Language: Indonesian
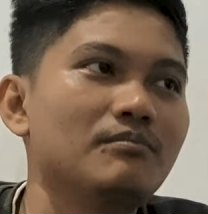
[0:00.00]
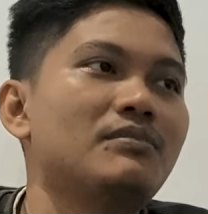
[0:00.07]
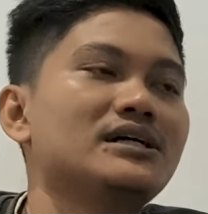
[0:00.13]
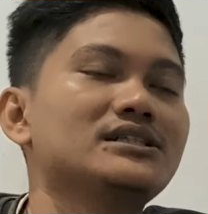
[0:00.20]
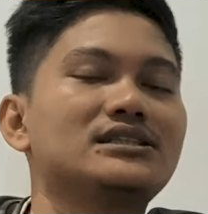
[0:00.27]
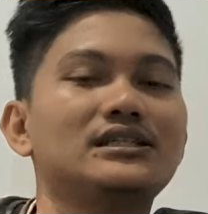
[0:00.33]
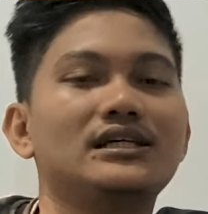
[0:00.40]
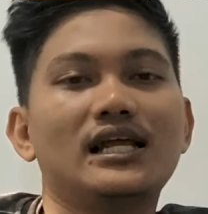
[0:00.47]

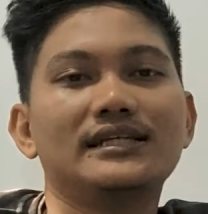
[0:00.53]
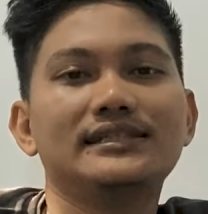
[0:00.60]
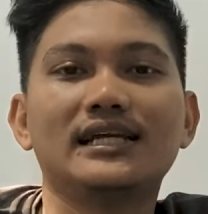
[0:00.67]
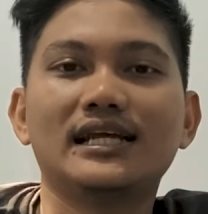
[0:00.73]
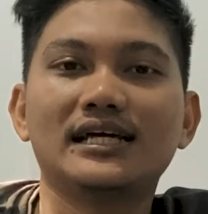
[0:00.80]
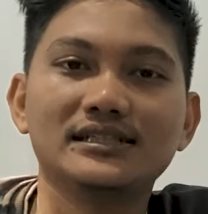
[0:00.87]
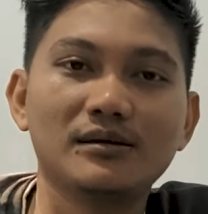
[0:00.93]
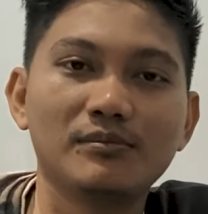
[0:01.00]
Pastilah
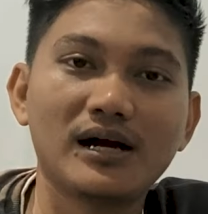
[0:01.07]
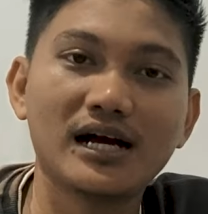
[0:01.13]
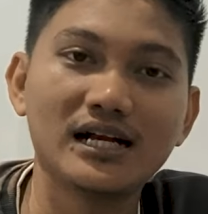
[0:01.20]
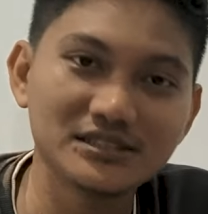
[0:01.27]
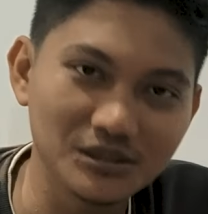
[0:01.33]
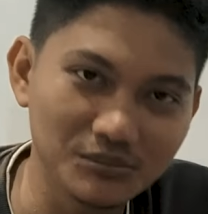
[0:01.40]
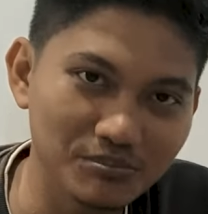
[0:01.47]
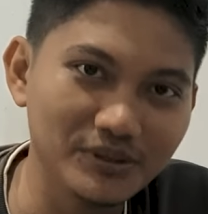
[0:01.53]
jalannya
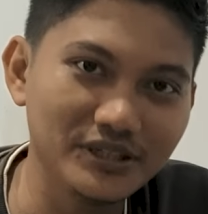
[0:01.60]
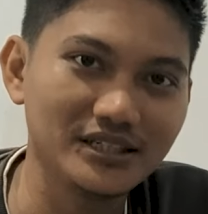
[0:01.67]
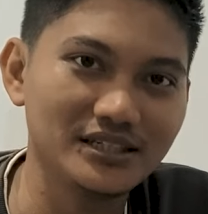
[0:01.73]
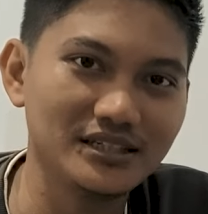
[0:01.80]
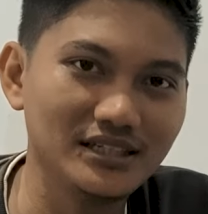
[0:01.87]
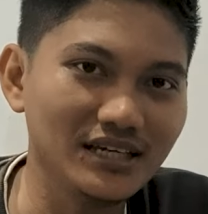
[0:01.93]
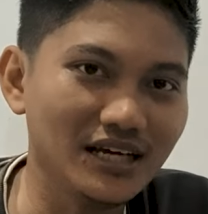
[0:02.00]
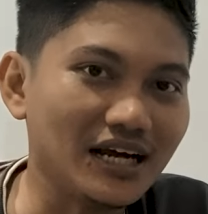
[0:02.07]
bakal
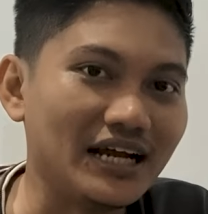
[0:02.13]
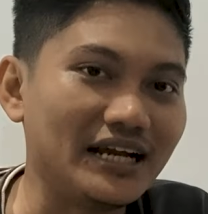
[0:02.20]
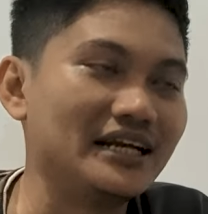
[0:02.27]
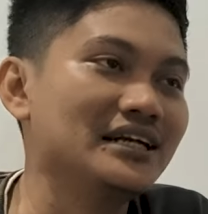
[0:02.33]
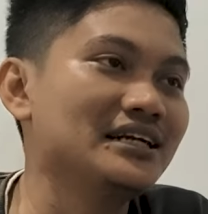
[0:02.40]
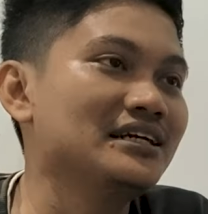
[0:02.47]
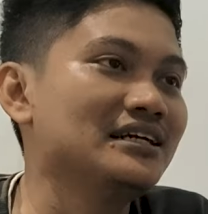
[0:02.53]
sempit, ya kan?